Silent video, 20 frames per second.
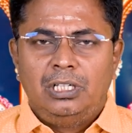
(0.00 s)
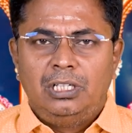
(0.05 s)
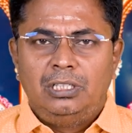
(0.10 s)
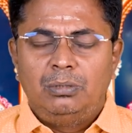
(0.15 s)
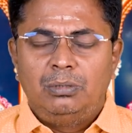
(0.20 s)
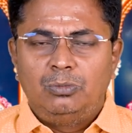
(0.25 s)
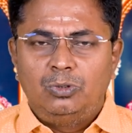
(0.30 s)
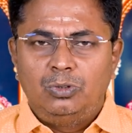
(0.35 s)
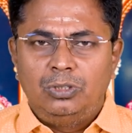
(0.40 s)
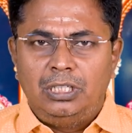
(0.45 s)

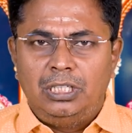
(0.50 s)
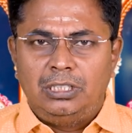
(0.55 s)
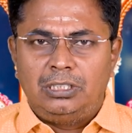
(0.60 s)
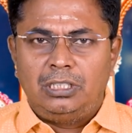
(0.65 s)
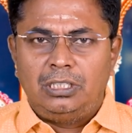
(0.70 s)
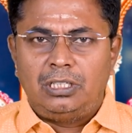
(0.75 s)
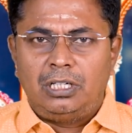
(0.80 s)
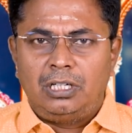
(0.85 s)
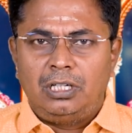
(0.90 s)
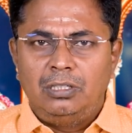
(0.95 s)
இந்த மூணு
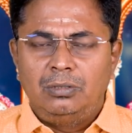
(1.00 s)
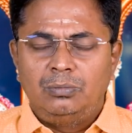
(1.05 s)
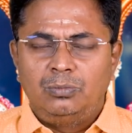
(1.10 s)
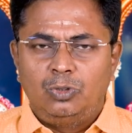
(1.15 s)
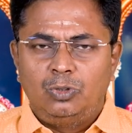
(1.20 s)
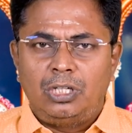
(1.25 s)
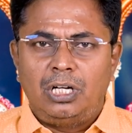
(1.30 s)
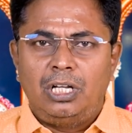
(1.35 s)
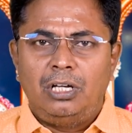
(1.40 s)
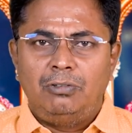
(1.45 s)
நட்சத்திரங்களிலும்
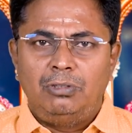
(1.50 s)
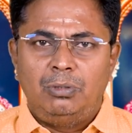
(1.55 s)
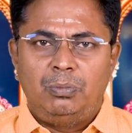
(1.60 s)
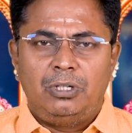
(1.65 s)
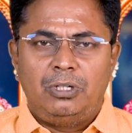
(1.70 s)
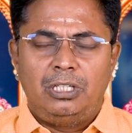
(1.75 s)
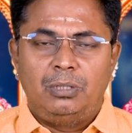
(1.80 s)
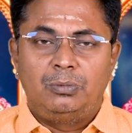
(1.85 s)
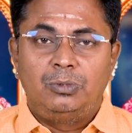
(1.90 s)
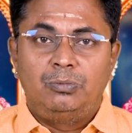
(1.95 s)
முதலாவது
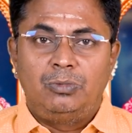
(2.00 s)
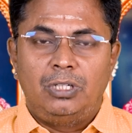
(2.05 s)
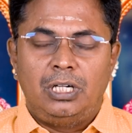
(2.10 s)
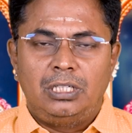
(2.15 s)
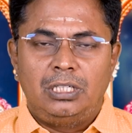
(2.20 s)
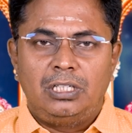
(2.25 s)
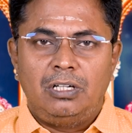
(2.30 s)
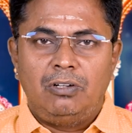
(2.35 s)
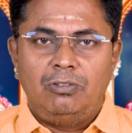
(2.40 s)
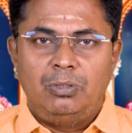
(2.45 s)
பாதமும்
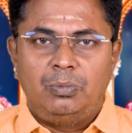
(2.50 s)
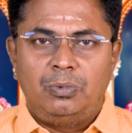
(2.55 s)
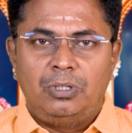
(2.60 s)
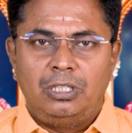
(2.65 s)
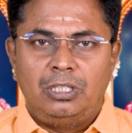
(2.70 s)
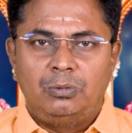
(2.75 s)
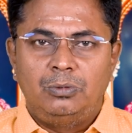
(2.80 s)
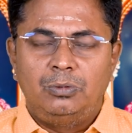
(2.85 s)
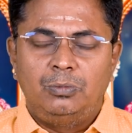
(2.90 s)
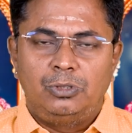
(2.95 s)
நான்காவது
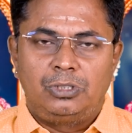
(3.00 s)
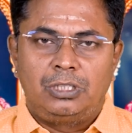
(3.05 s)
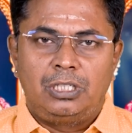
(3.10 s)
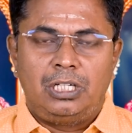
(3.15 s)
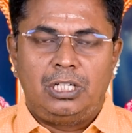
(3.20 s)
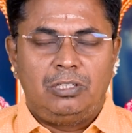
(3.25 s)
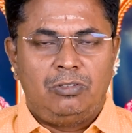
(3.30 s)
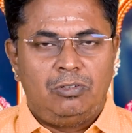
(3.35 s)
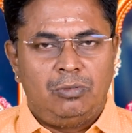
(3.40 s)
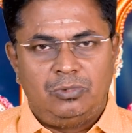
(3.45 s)
பாதமும்
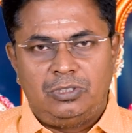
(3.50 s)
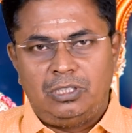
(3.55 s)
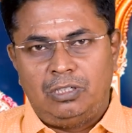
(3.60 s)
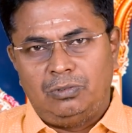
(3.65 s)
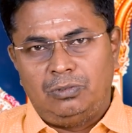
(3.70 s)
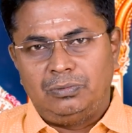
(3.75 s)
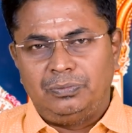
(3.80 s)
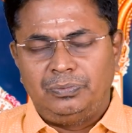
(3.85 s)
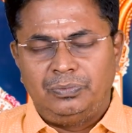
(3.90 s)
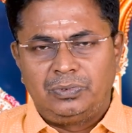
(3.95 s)
புஷ்கர
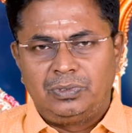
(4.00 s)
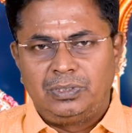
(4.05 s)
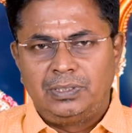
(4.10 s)
நவாம்சத்தில் வரும்